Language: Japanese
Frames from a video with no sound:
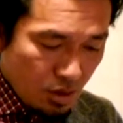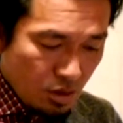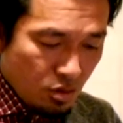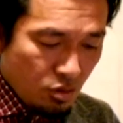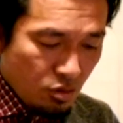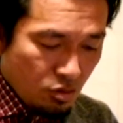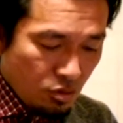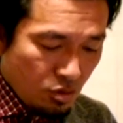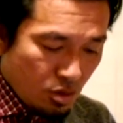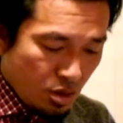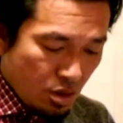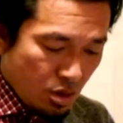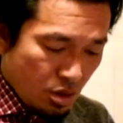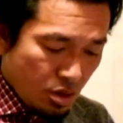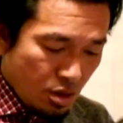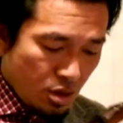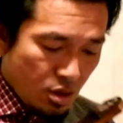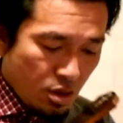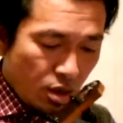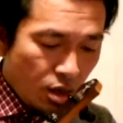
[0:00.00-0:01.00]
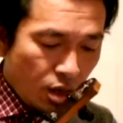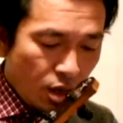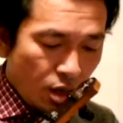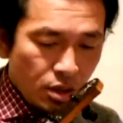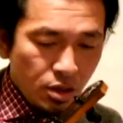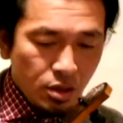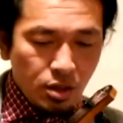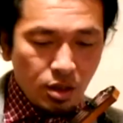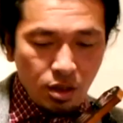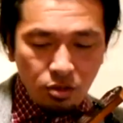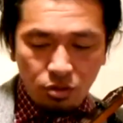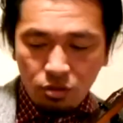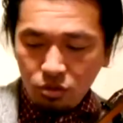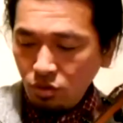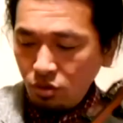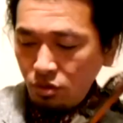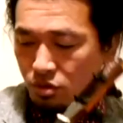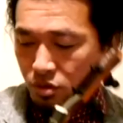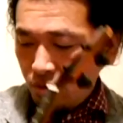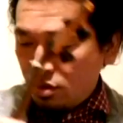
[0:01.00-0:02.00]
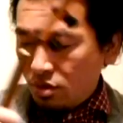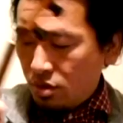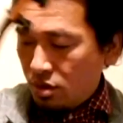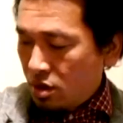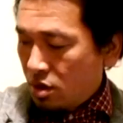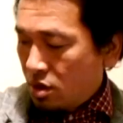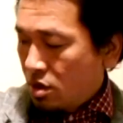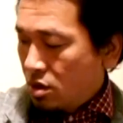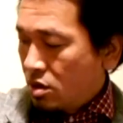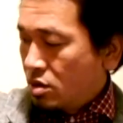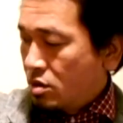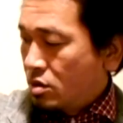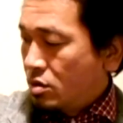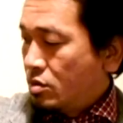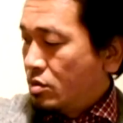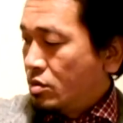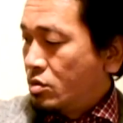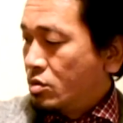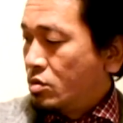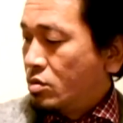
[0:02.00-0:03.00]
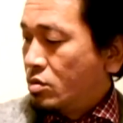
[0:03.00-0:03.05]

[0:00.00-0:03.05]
この間のところですね、うん、